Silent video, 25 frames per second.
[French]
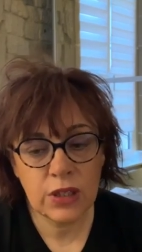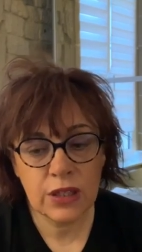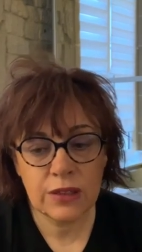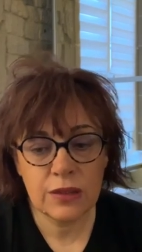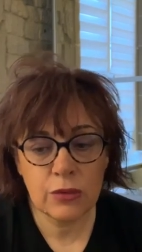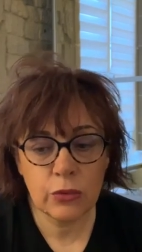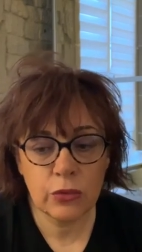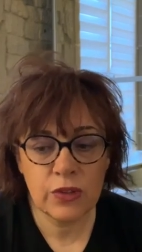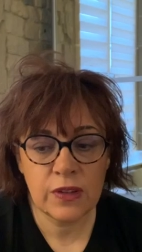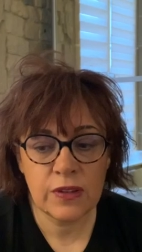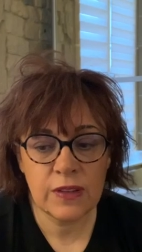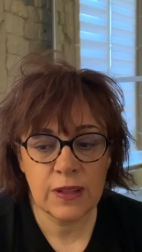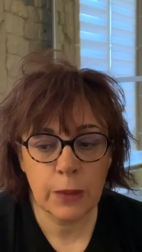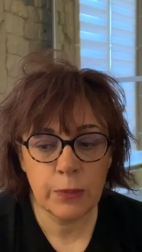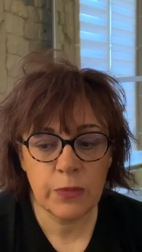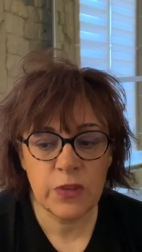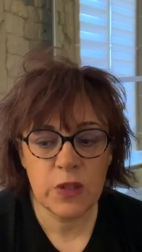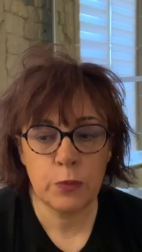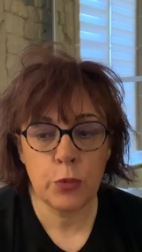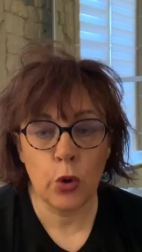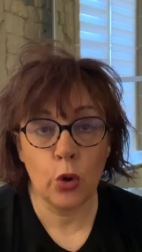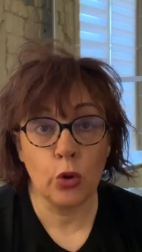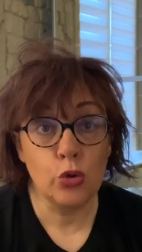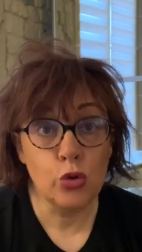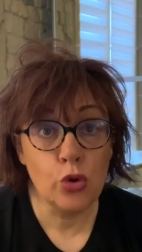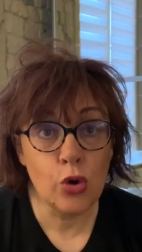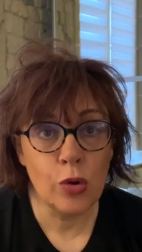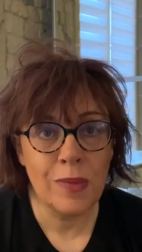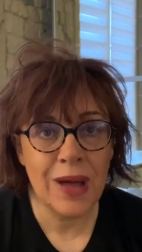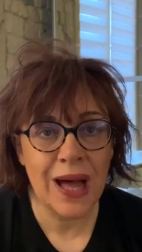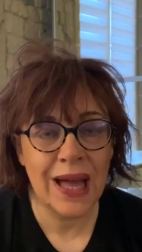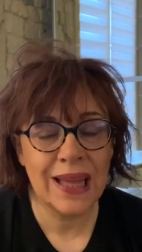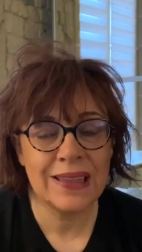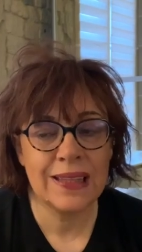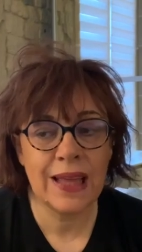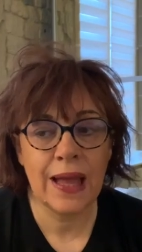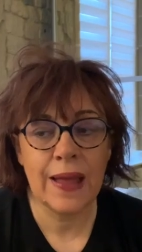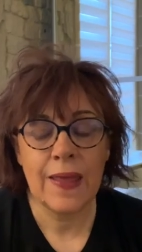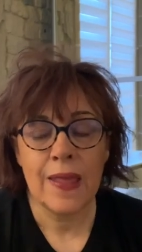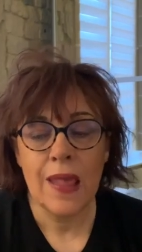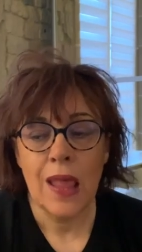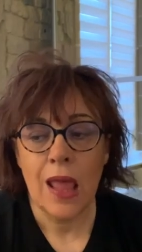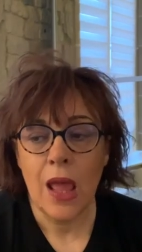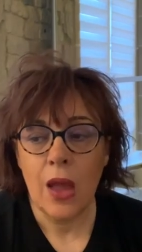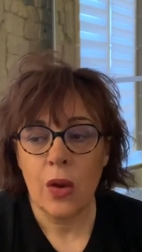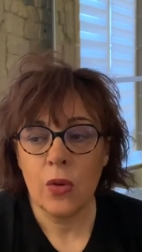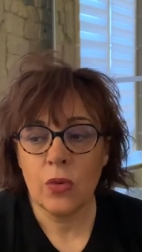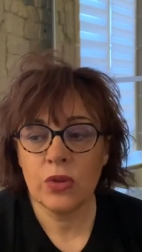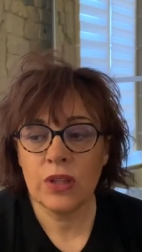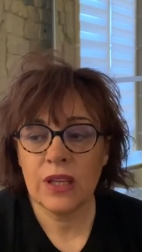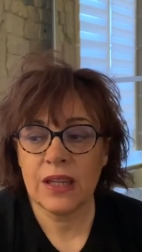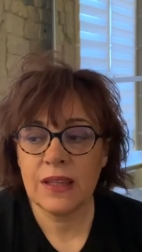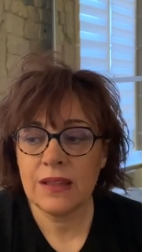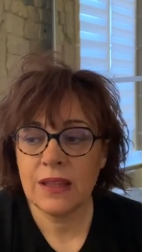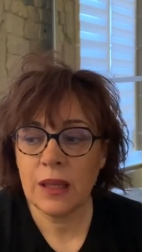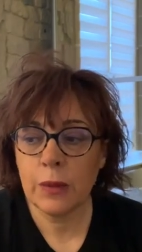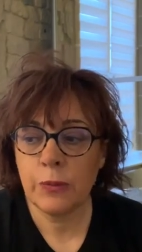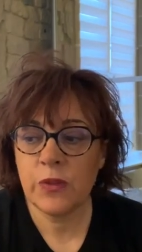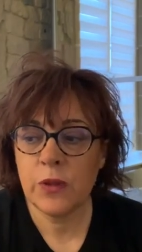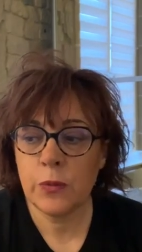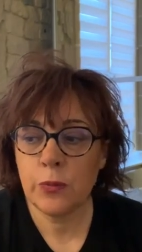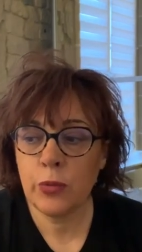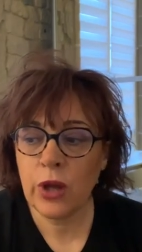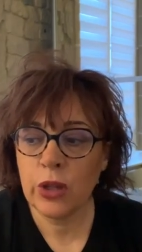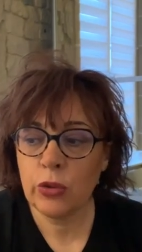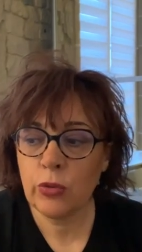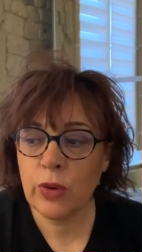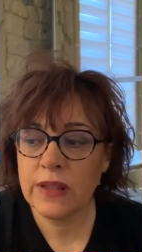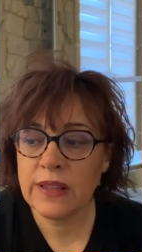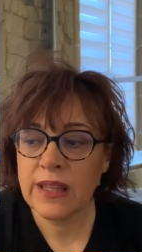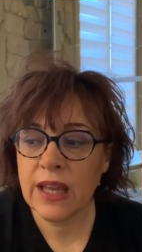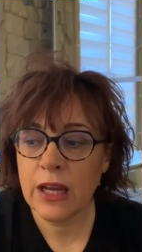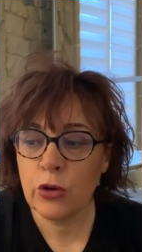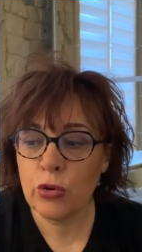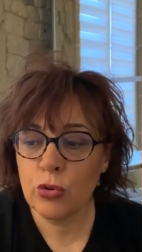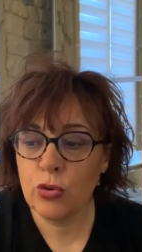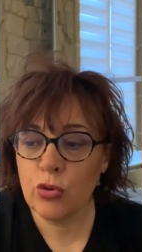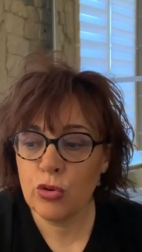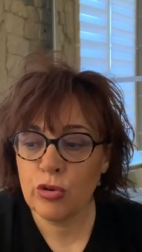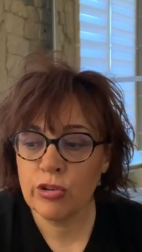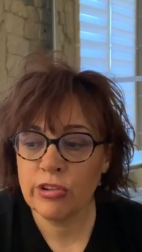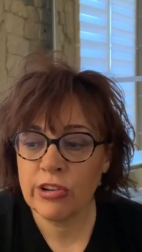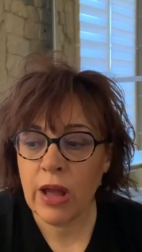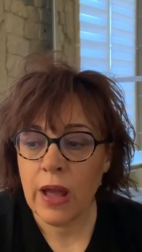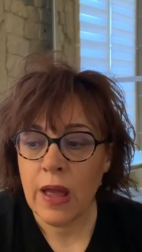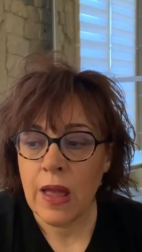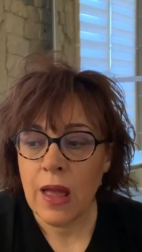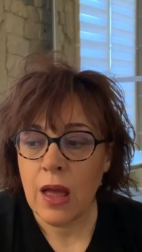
on était un petit peu en nomade, on a été un petit peu à droite à gauche.